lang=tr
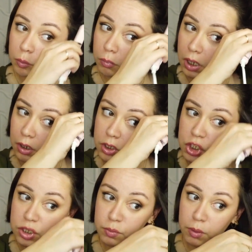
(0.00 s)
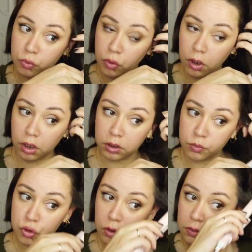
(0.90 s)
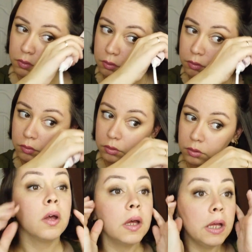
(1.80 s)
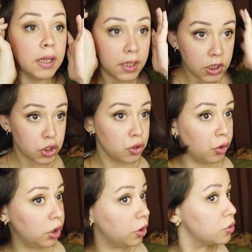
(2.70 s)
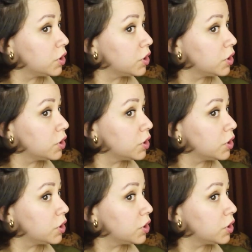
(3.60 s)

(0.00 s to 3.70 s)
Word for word: Ben aşırı memnun kaldım şu an. E, şöyle